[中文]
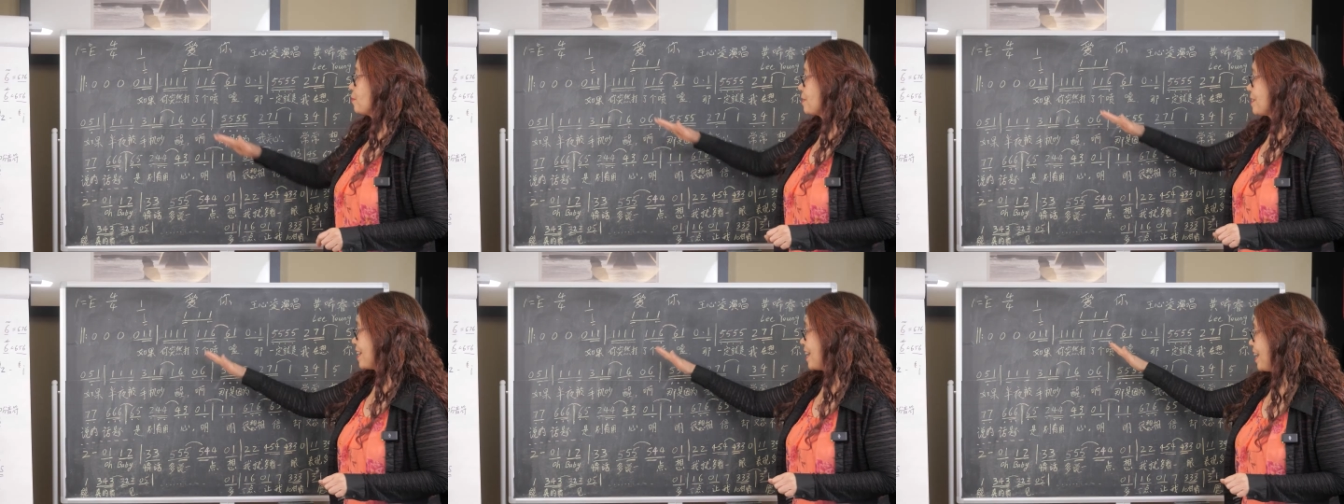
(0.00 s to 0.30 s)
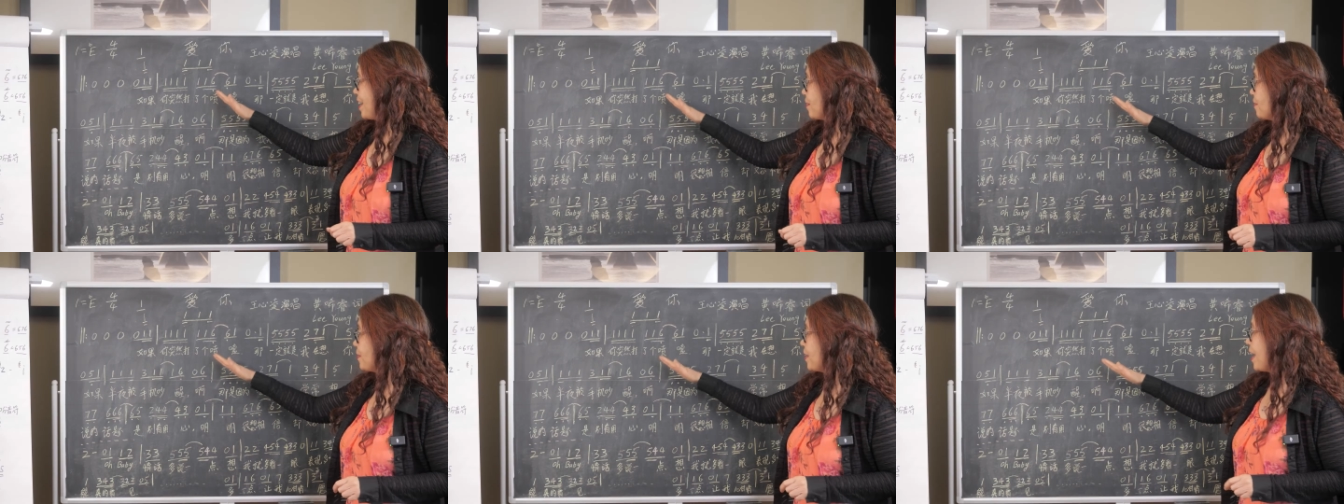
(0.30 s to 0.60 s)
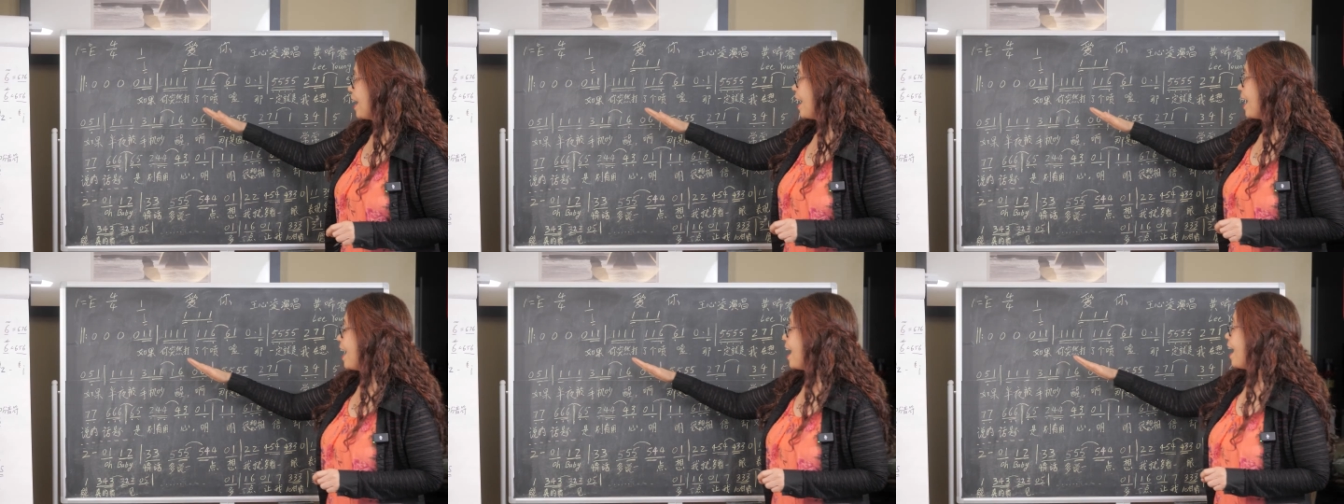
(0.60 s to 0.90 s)
我们再来一
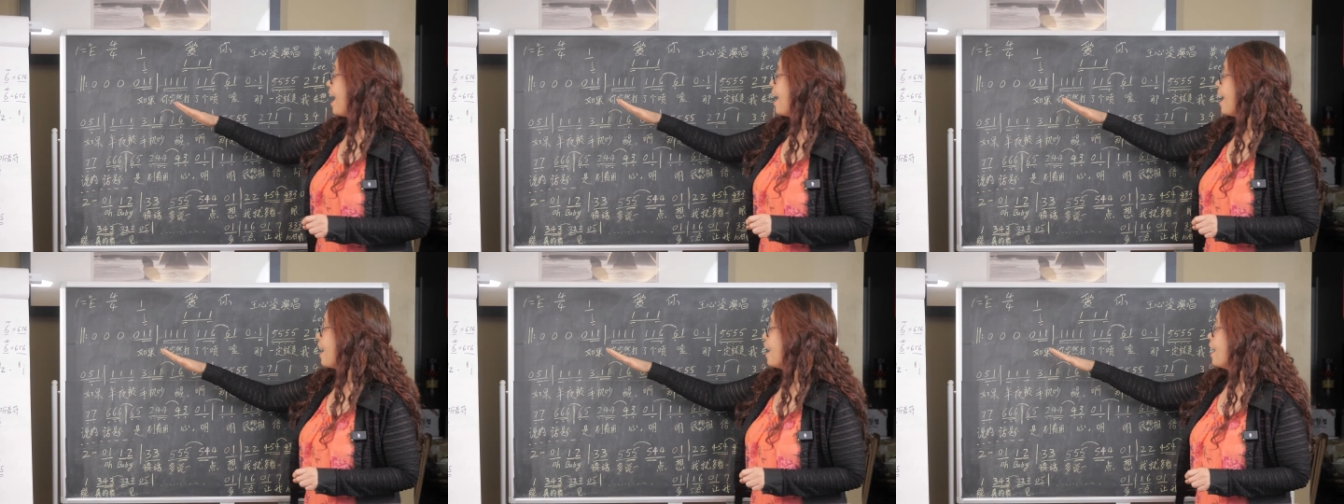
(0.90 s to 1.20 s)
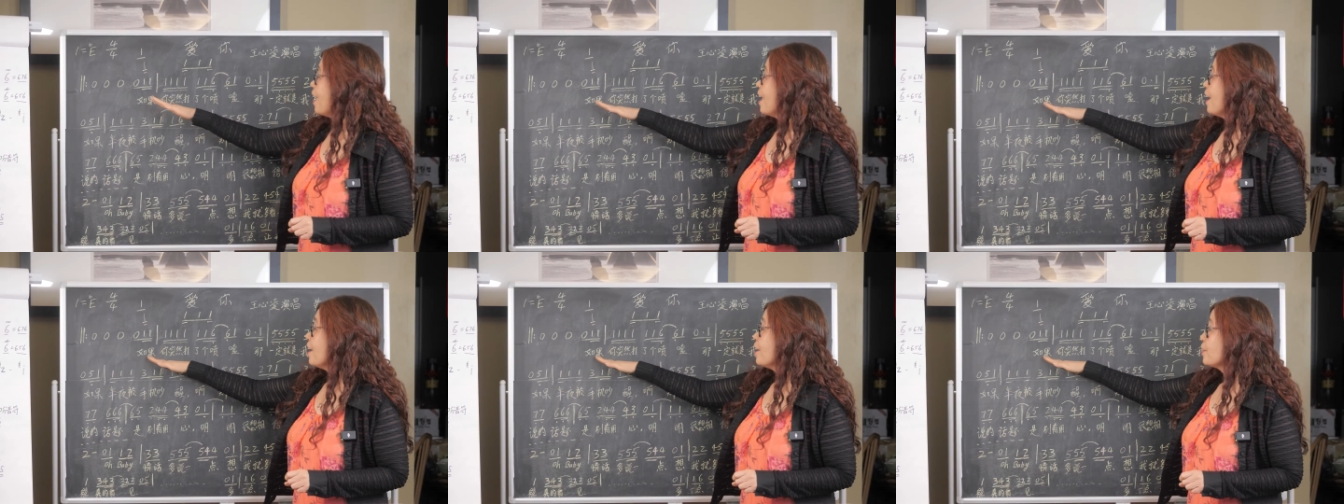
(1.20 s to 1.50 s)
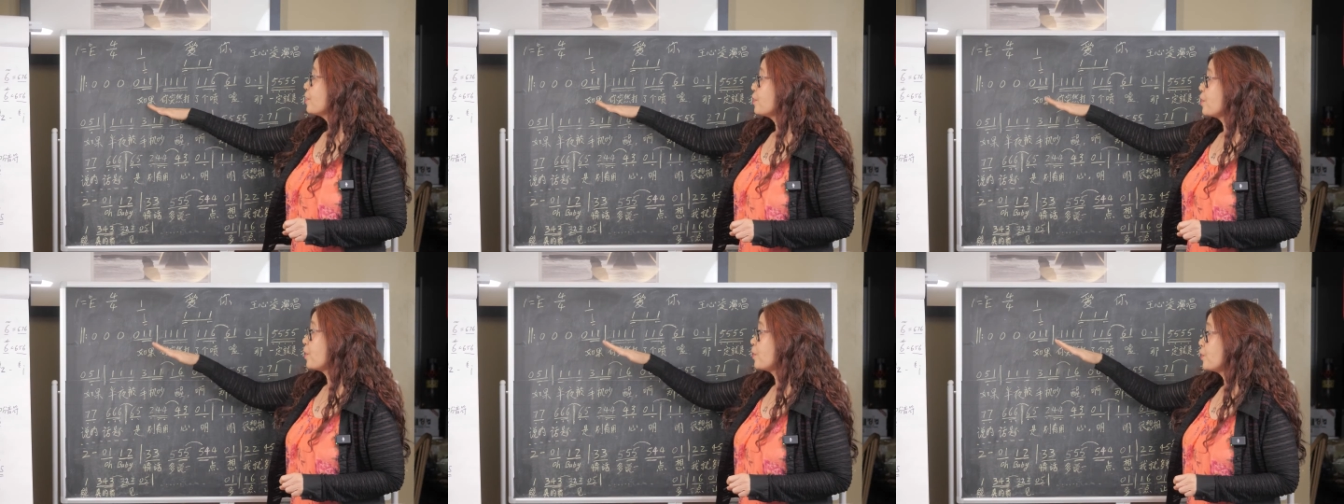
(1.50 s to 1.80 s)
遍啊！
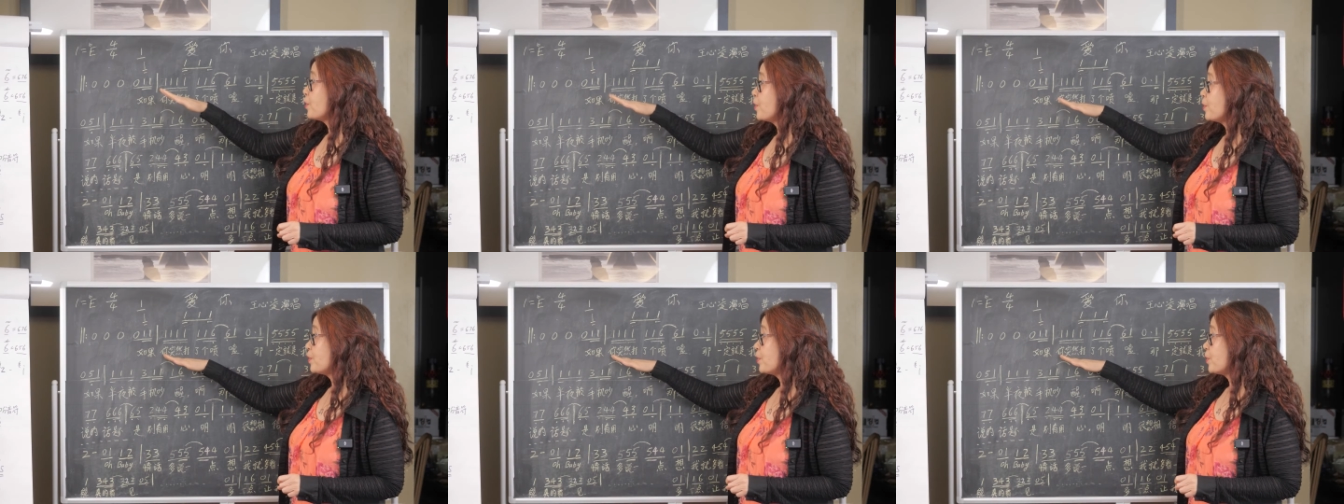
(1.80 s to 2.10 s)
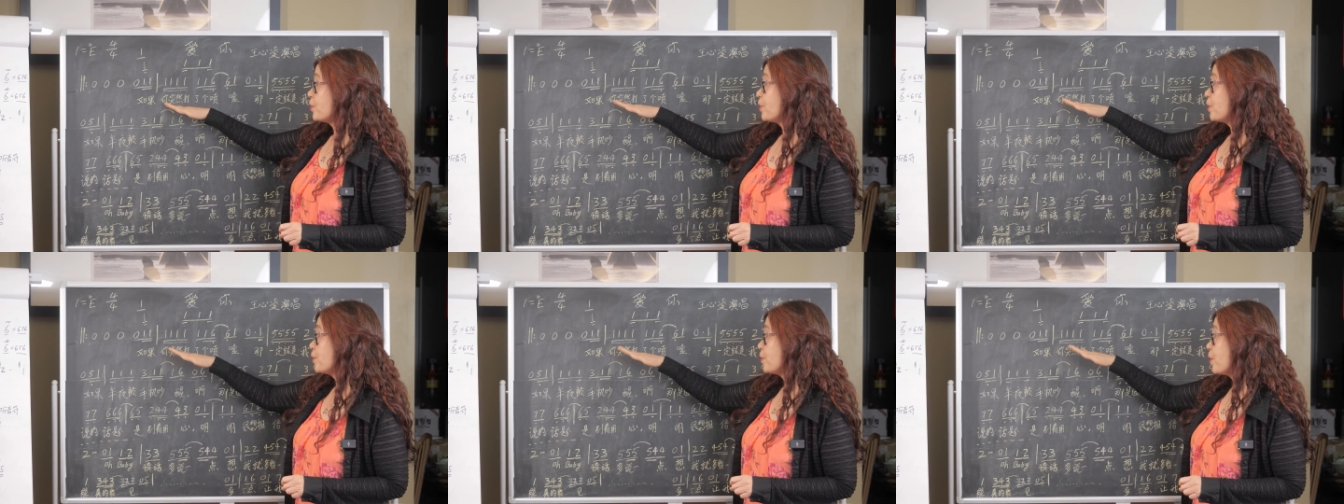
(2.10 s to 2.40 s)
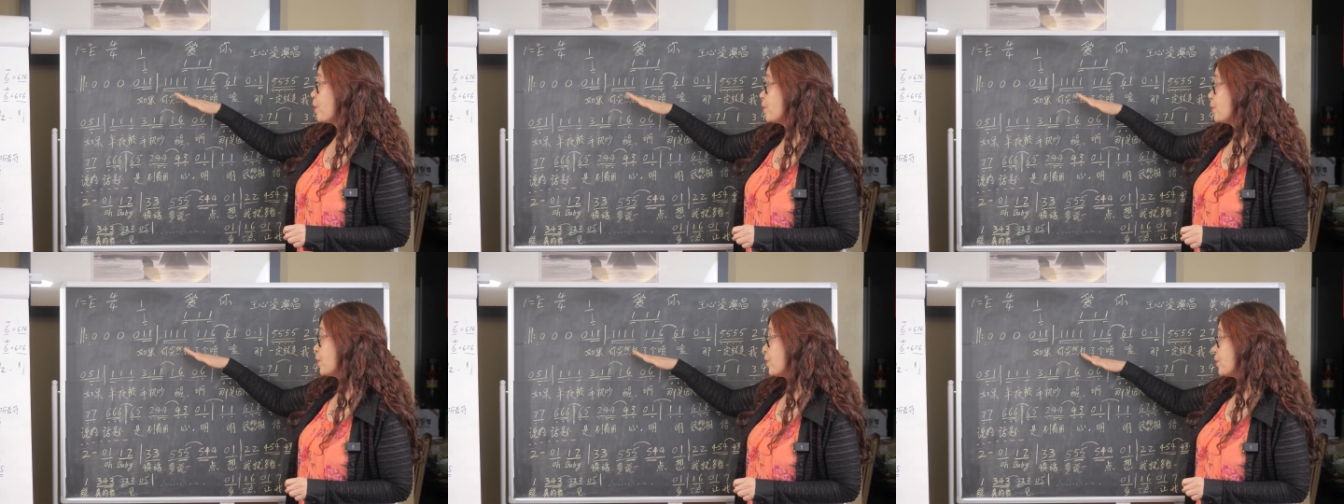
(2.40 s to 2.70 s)
哆哆哆哆
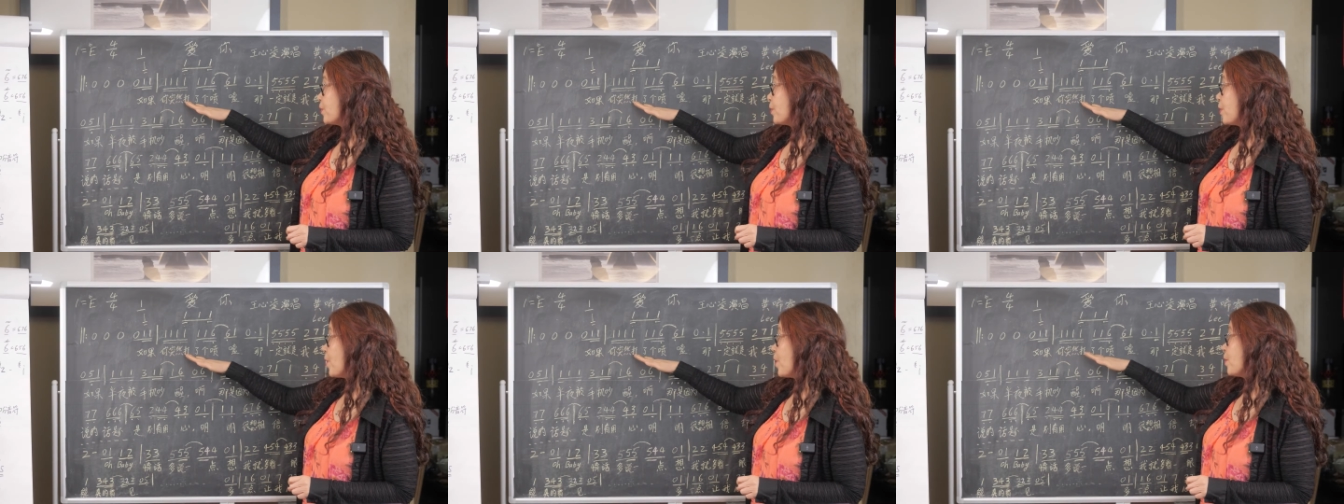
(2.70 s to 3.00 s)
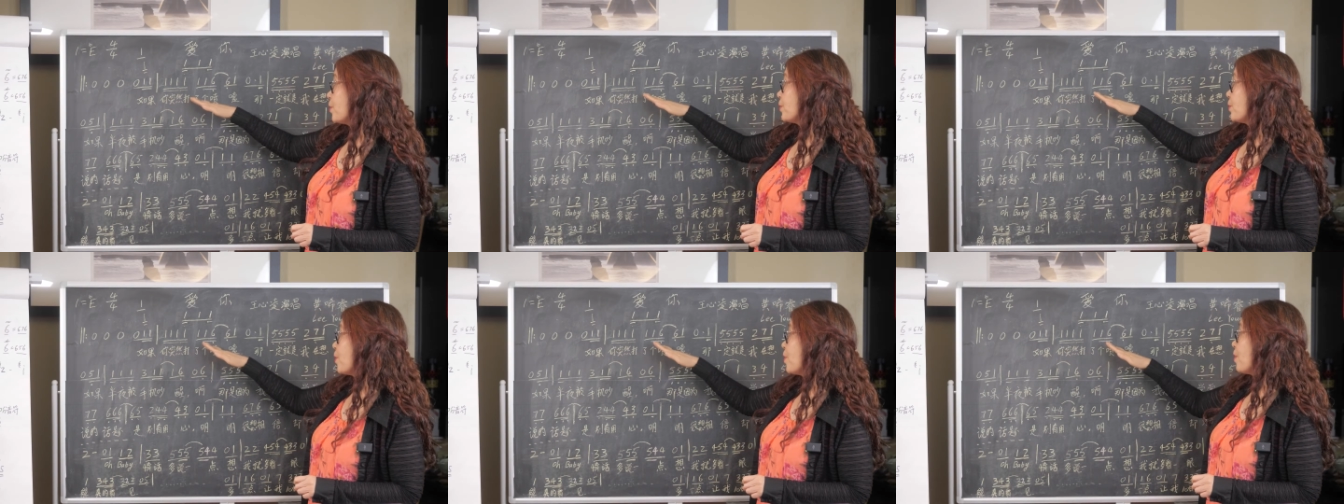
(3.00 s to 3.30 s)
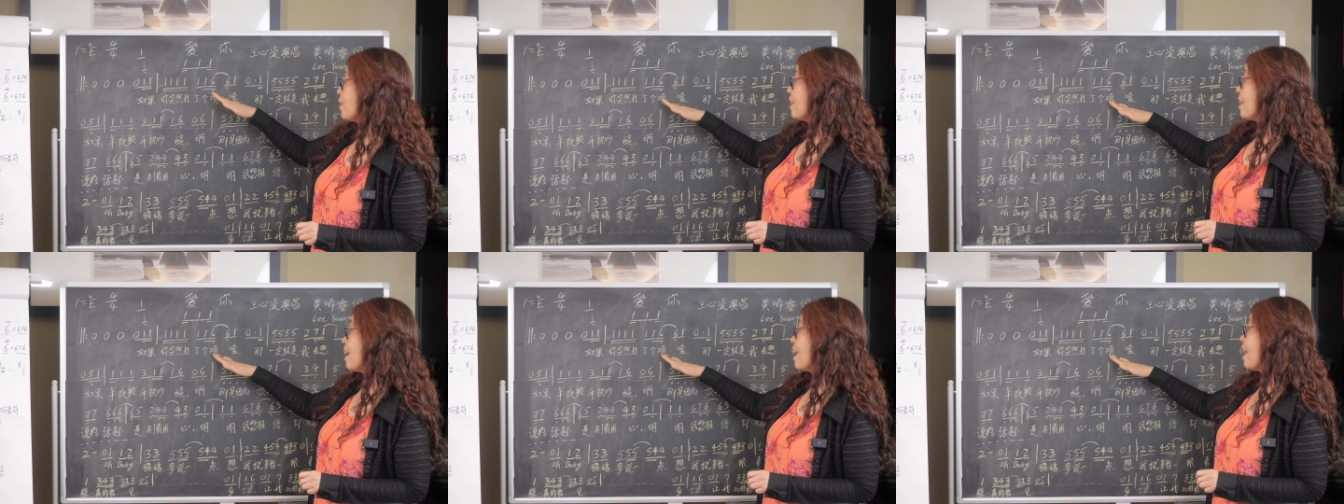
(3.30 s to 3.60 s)
哆哆哆
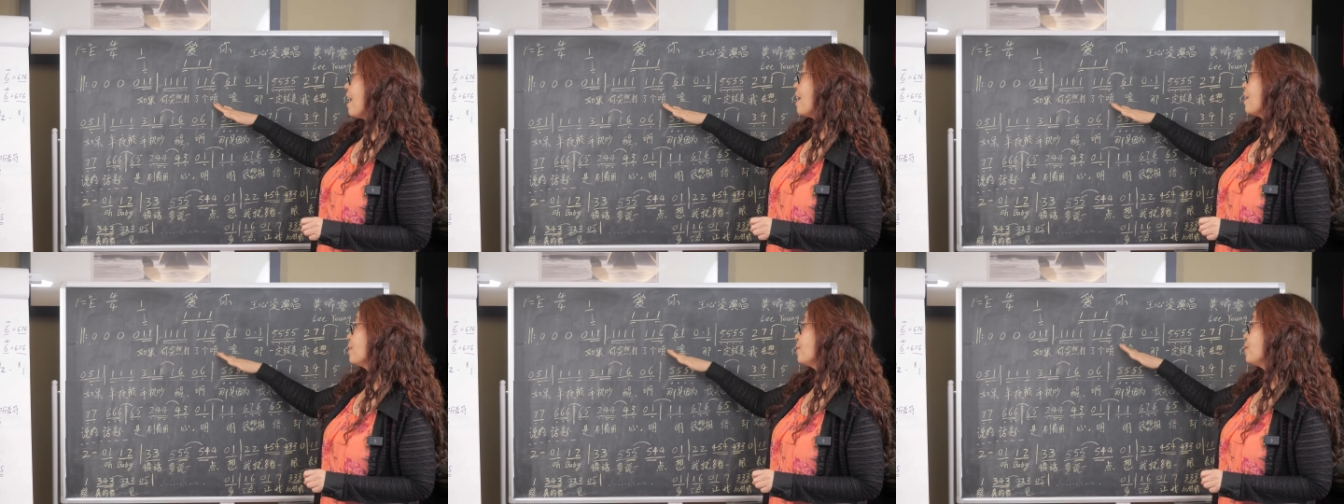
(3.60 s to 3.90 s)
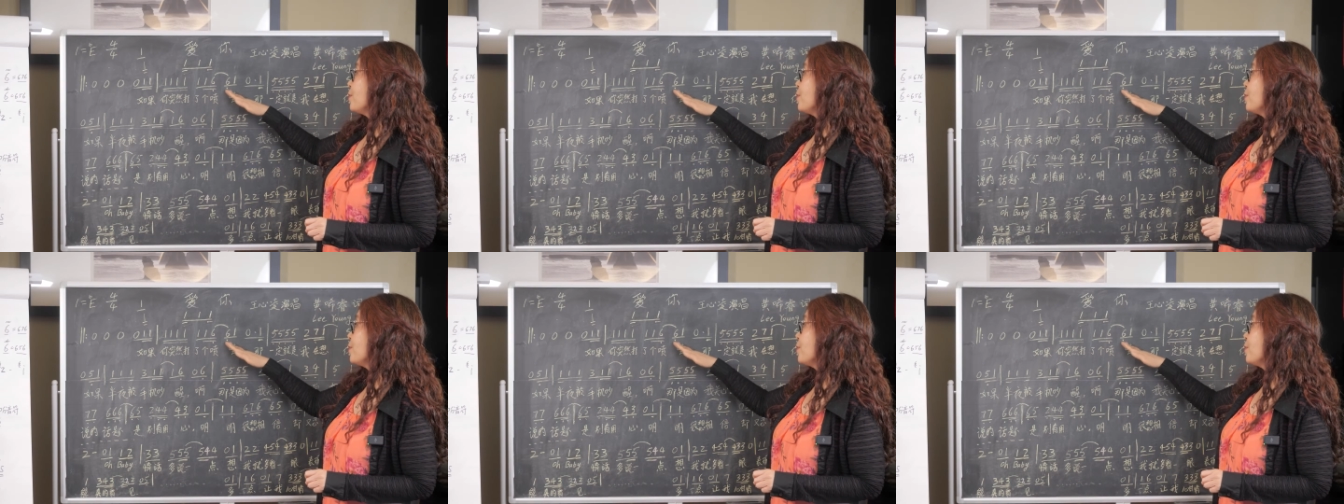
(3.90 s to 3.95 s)
哆啦